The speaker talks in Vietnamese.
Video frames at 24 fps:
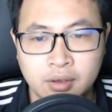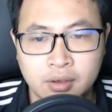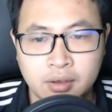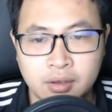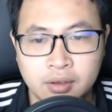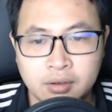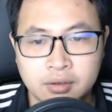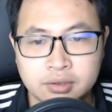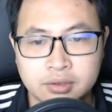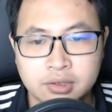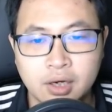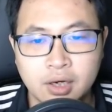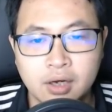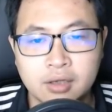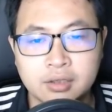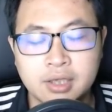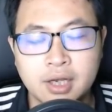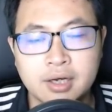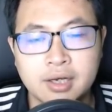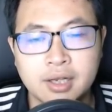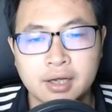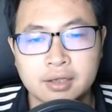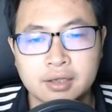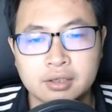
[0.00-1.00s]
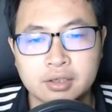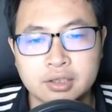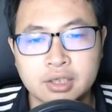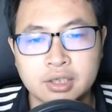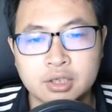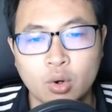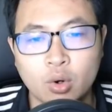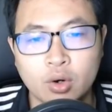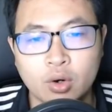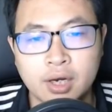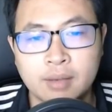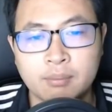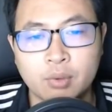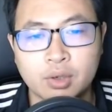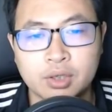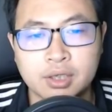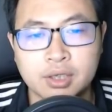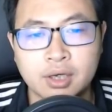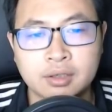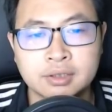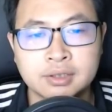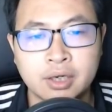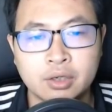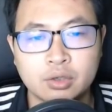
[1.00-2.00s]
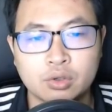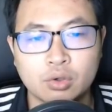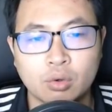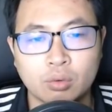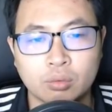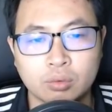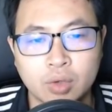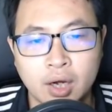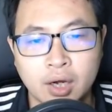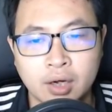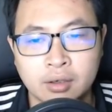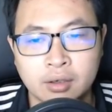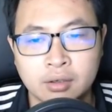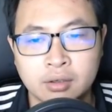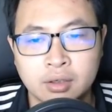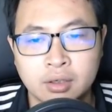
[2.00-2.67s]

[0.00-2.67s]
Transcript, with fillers: giữa thiên địa tự nhiên nổi lên một tiếng sét đùng đoàng,